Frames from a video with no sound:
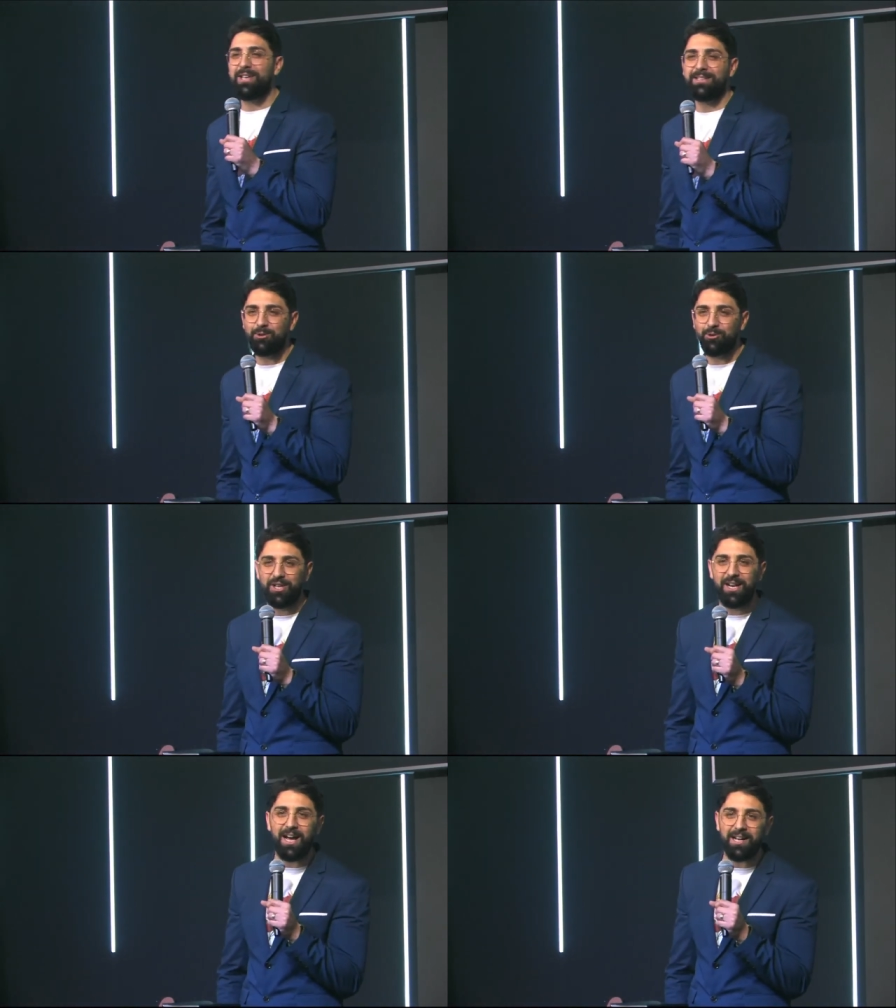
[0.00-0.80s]
un
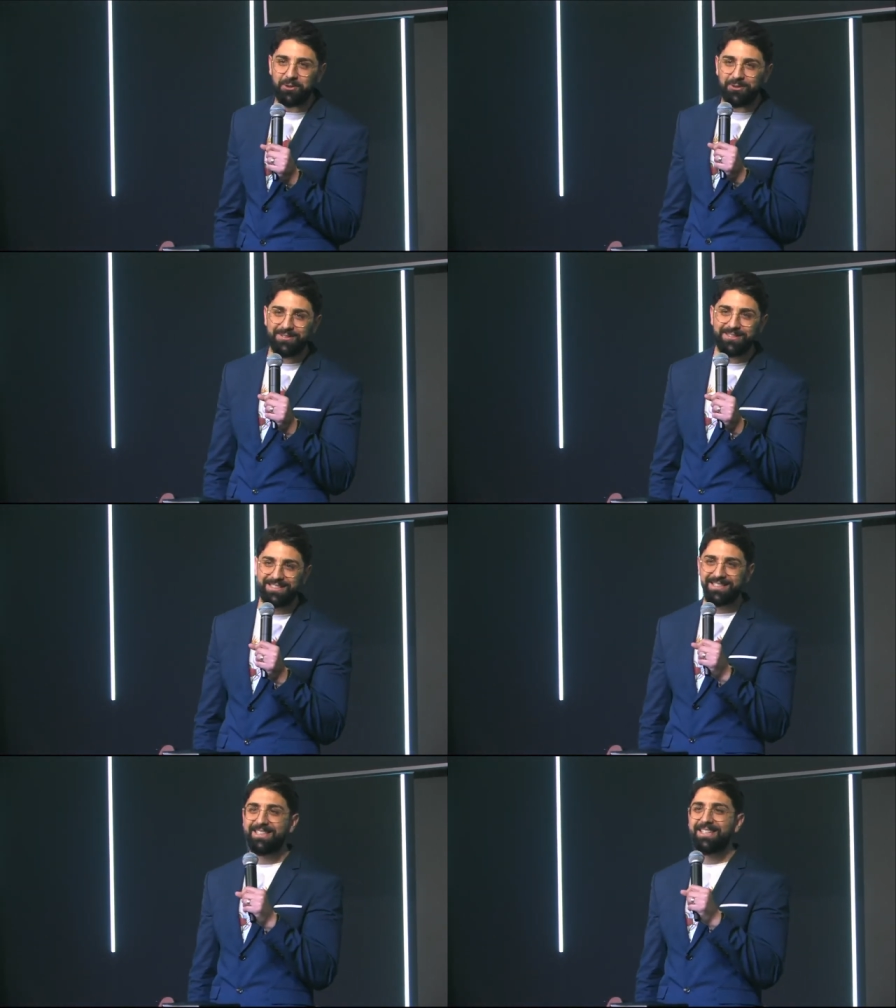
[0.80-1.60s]
gelato.
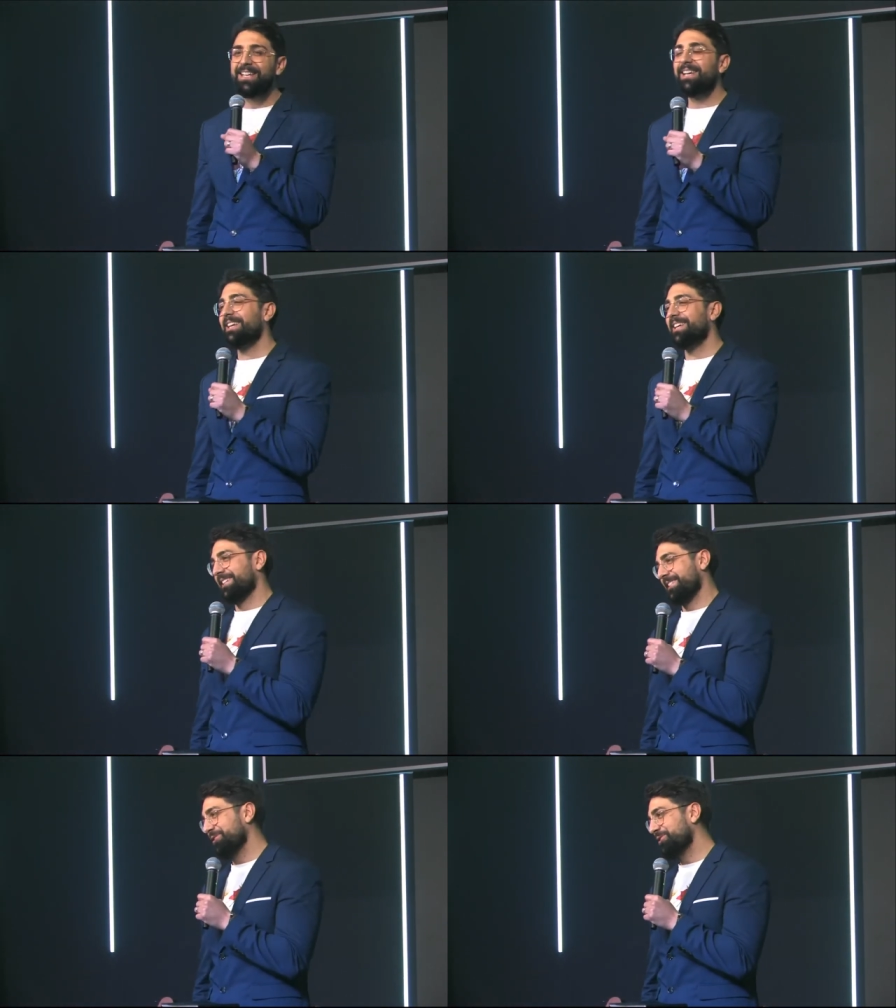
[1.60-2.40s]

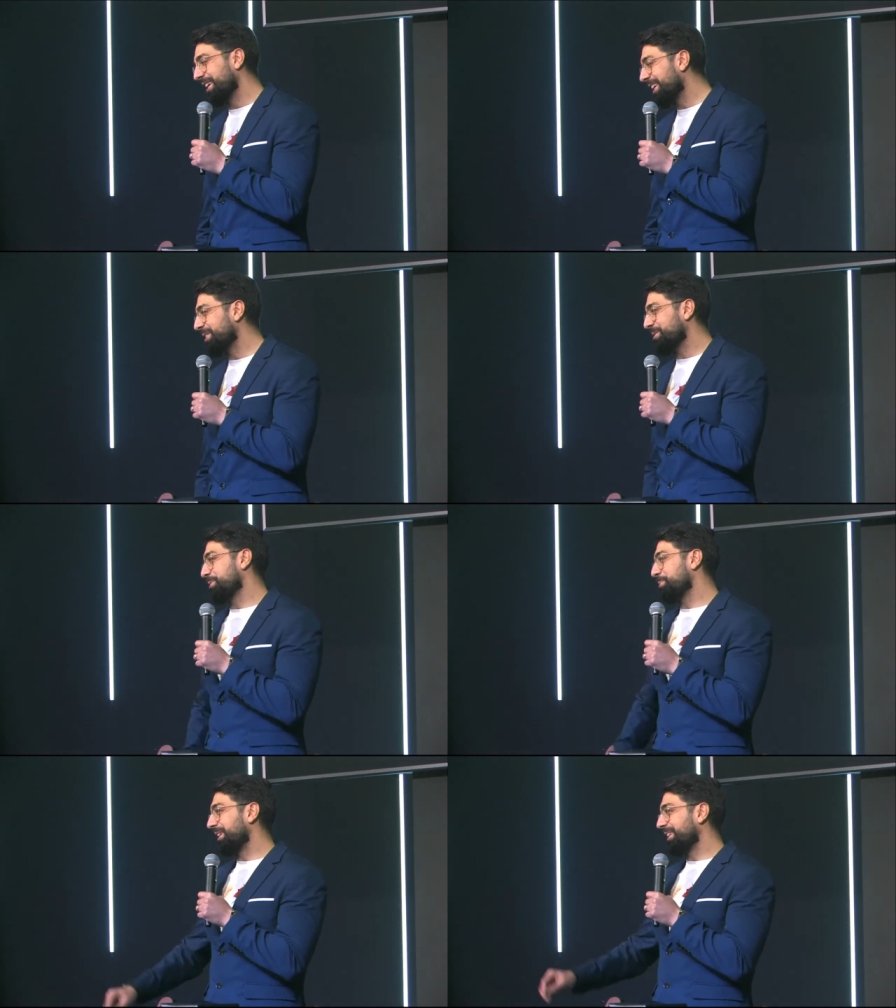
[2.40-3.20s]
Ok a oh,
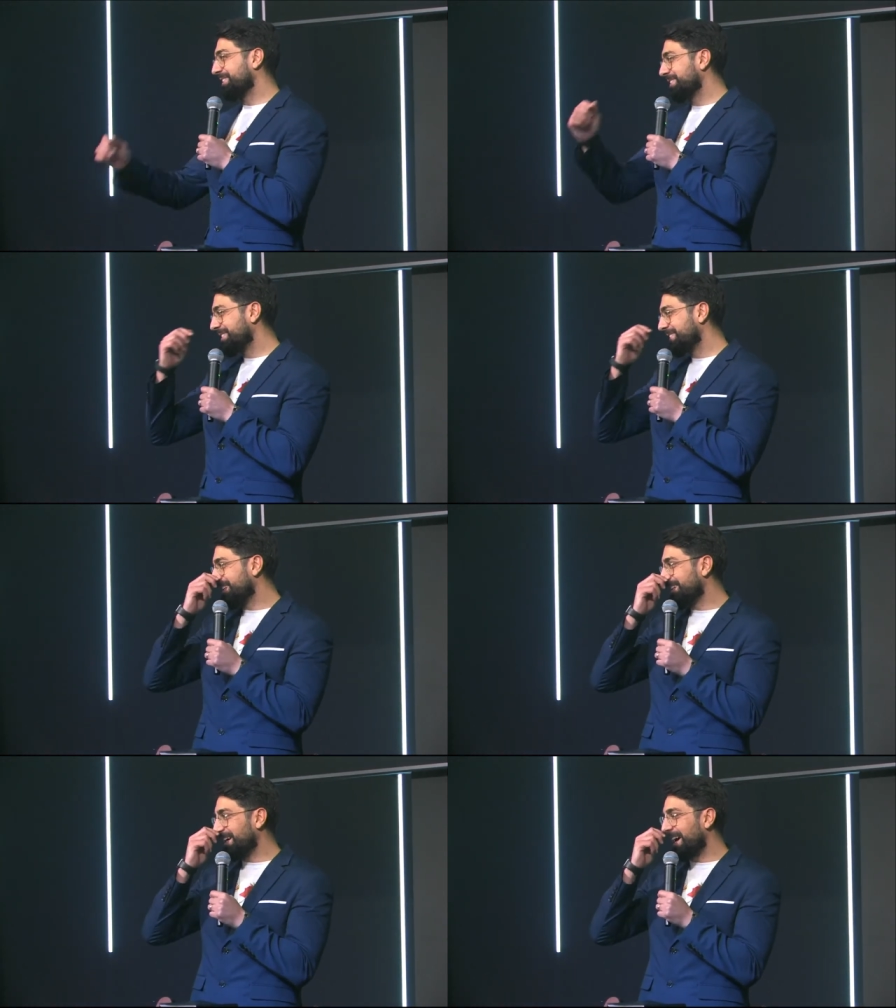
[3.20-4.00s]
papà,
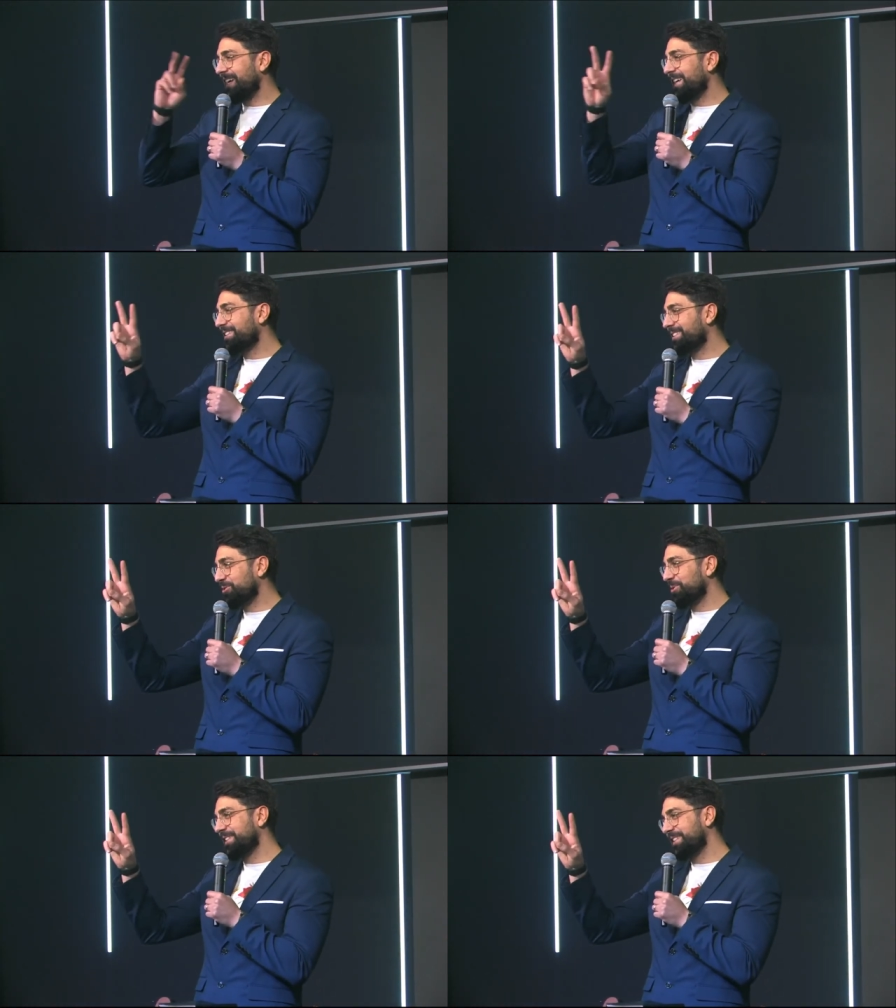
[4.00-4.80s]
eh, hai altri
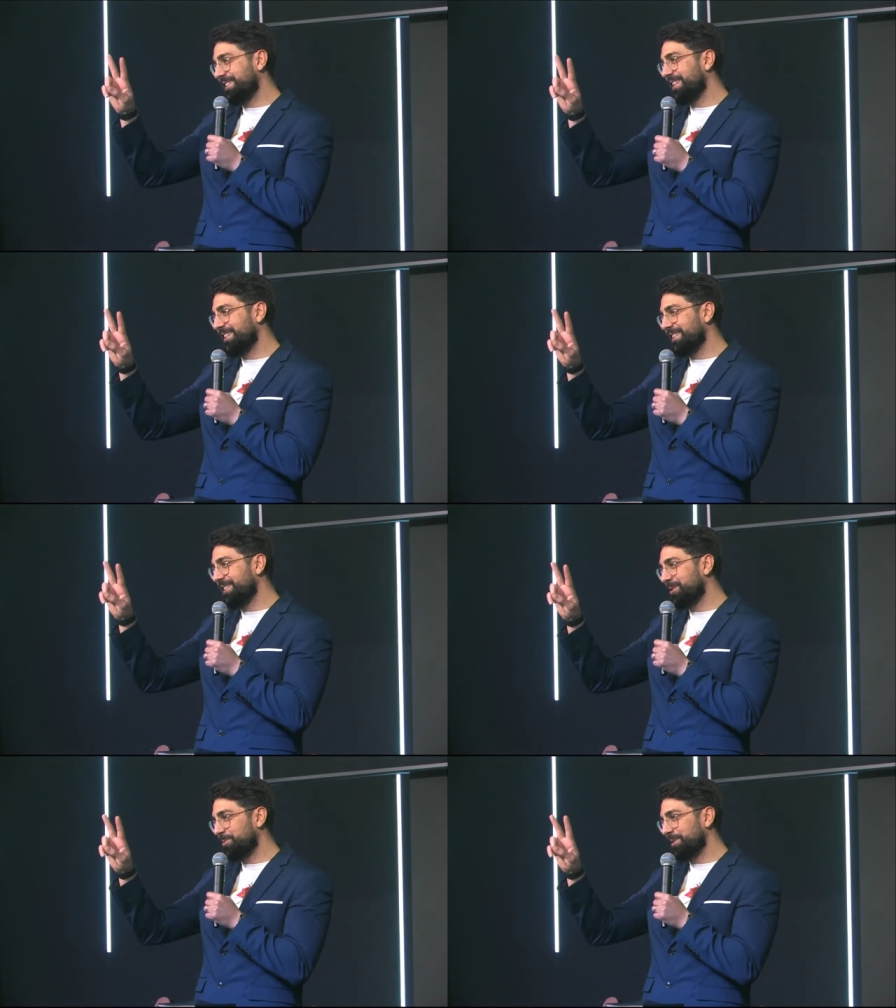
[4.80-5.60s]
due desideri da
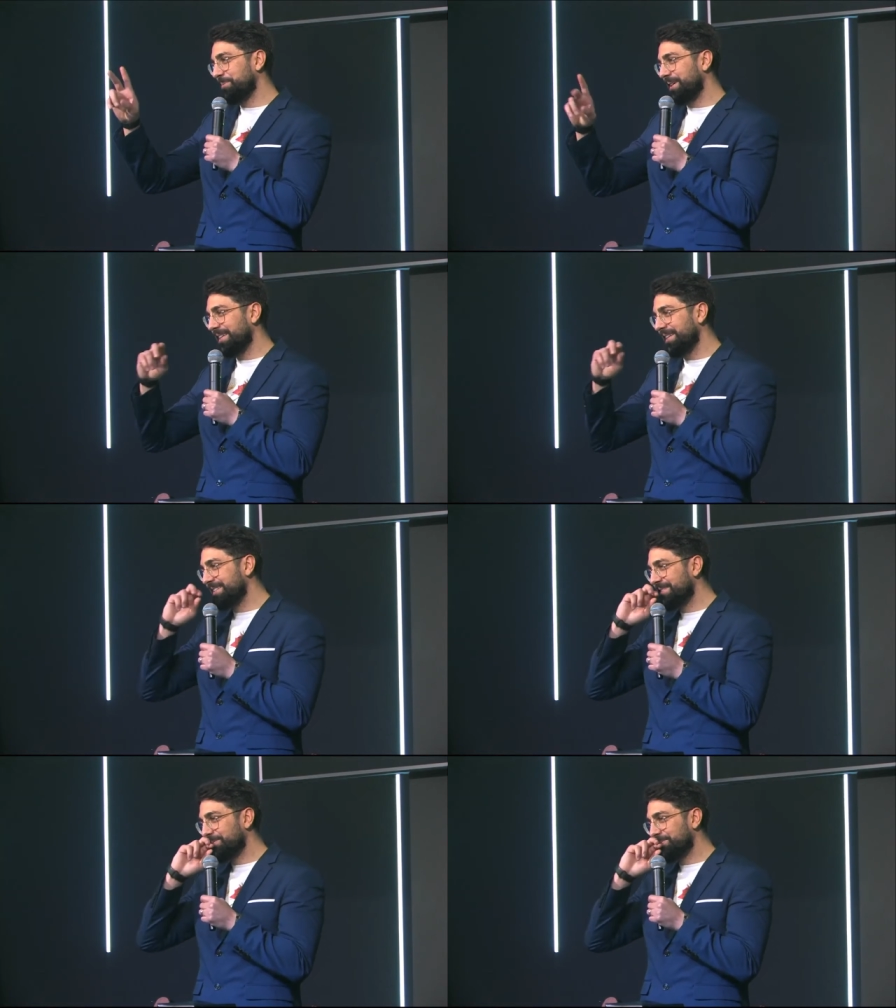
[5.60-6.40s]
esprimere?